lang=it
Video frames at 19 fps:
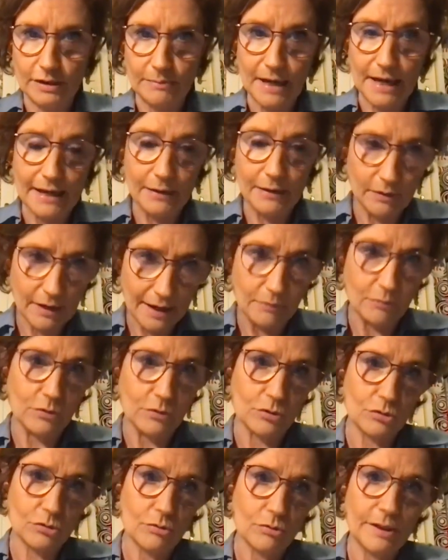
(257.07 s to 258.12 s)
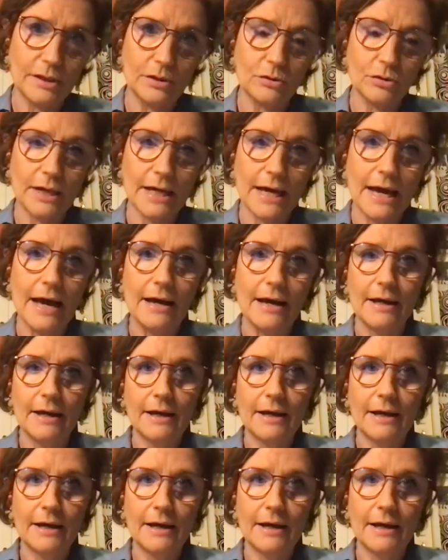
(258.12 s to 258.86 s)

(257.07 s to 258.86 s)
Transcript: ma è, è uno strumento che ha